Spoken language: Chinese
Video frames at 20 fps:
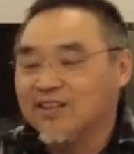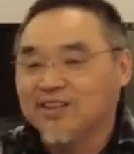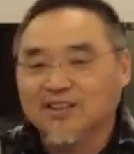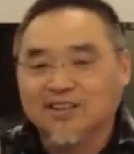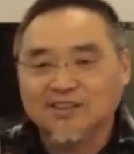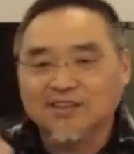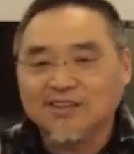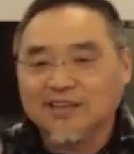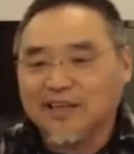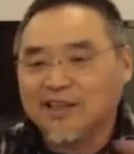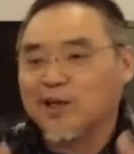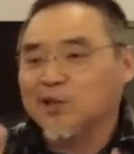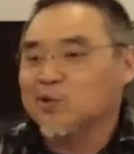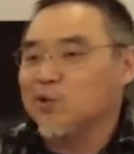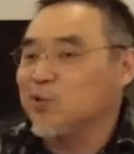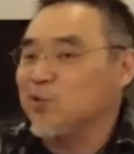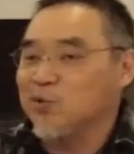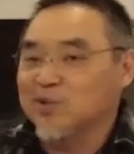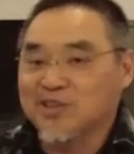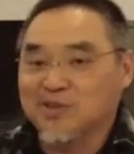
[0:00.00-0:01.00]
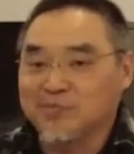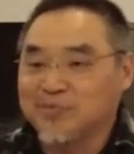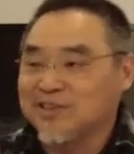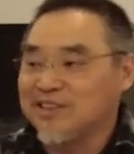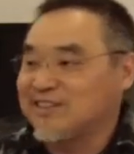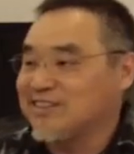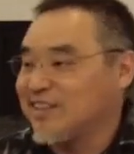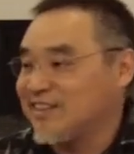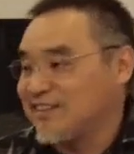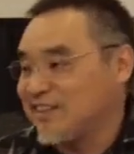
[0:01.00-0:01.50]
可是来到中国，你不
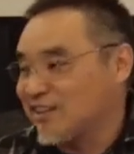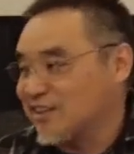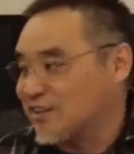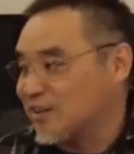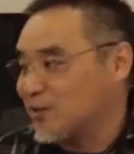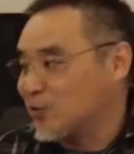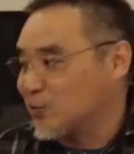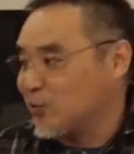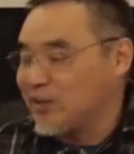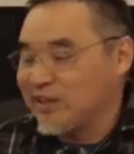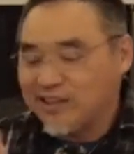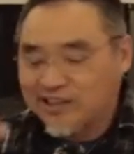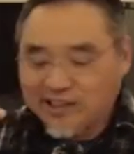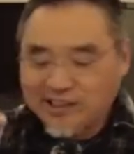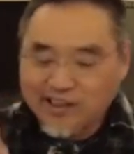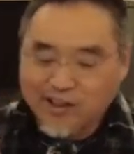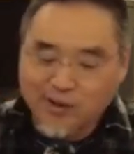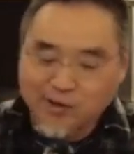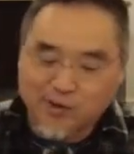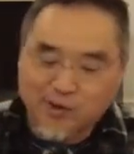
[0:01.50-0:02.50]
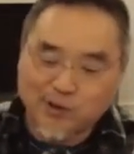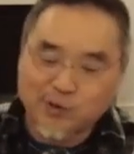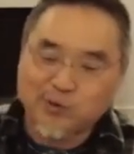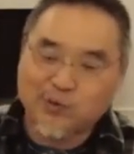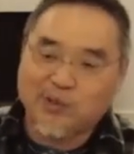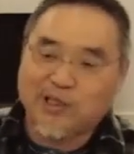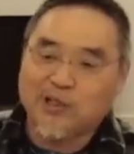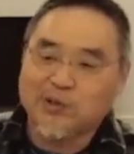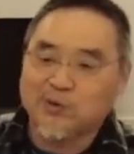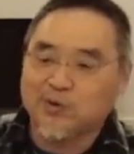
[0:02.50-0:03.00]
能再这样搞，所以一定要有人出
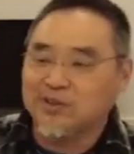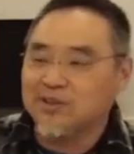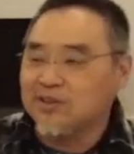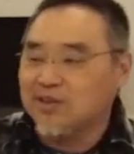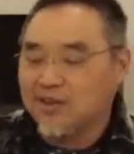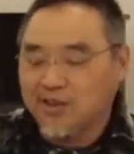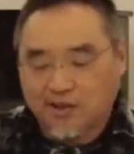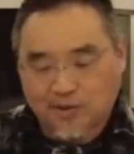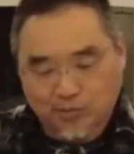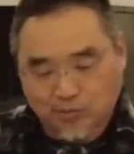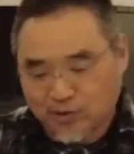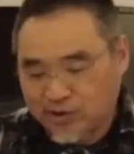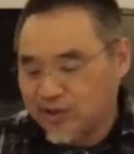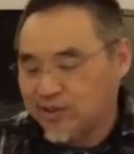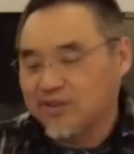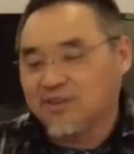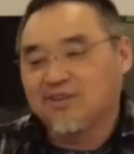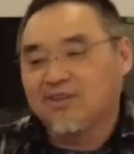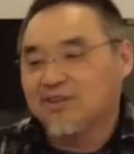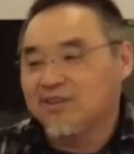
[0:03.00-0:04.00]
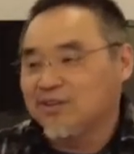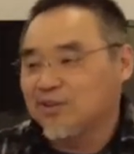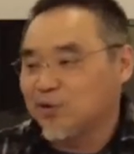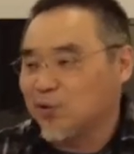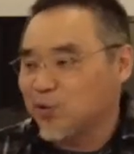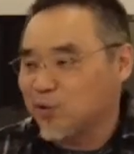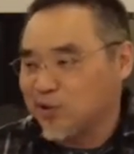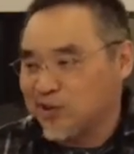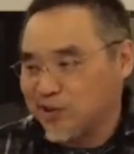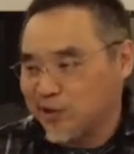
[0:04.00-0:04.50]
来说，不行，
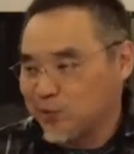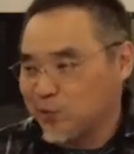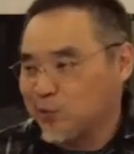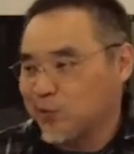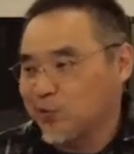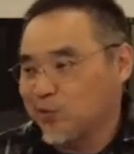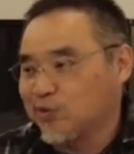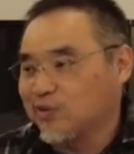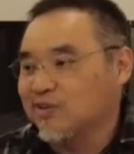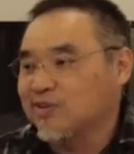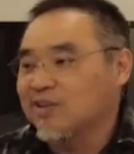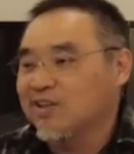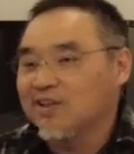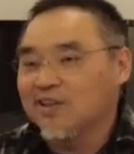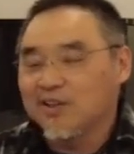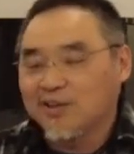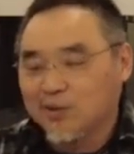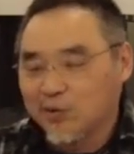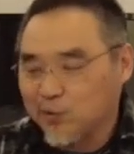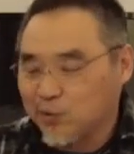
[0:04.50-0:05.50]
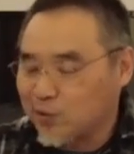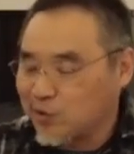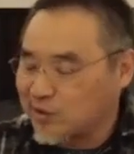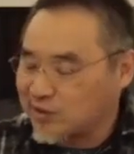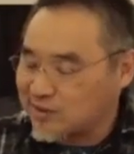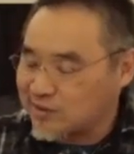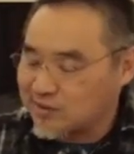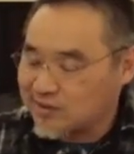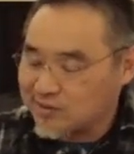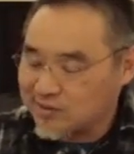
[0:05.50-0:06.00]
中国基督徒，如果
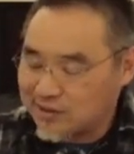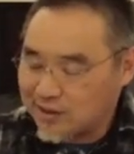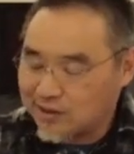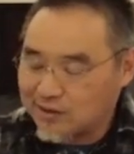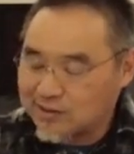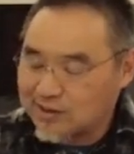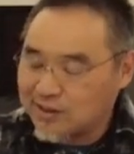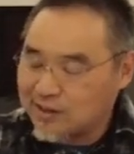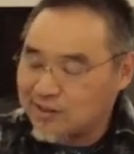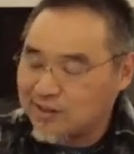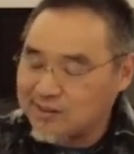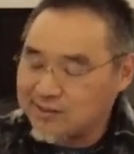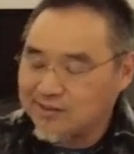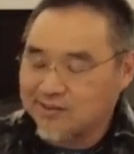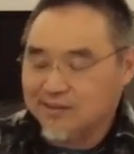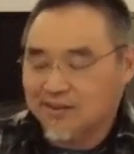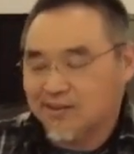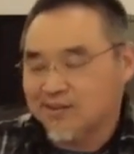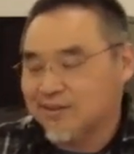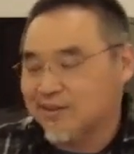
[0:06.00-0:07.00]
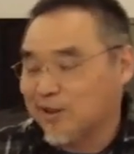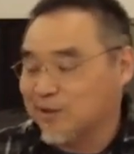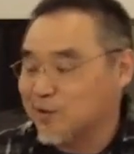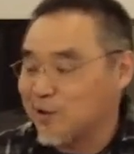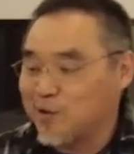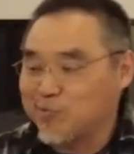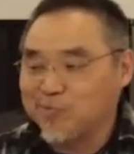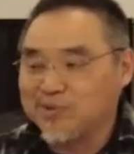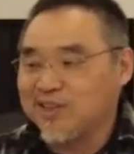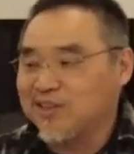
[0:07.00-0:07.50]
嫂哥哥死了，嫂
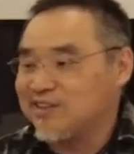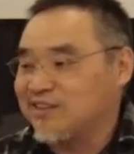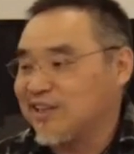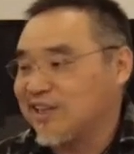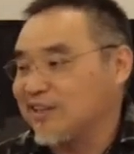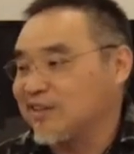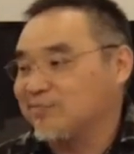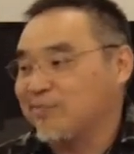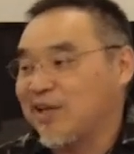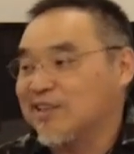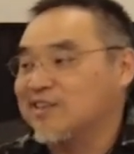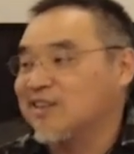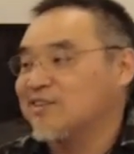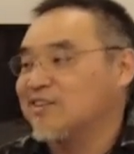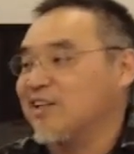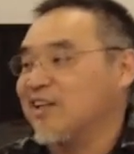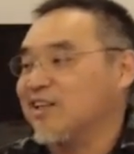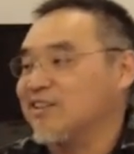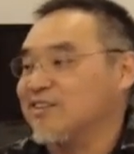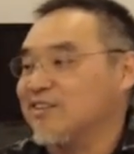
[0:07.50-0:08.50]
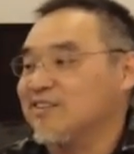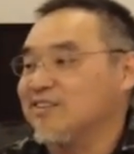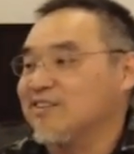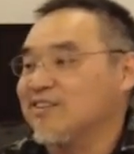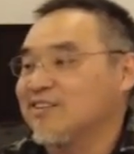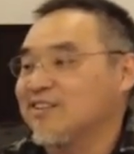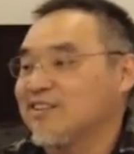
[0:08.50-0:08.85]
嫂不能嫁给，马上嫁给弟弟，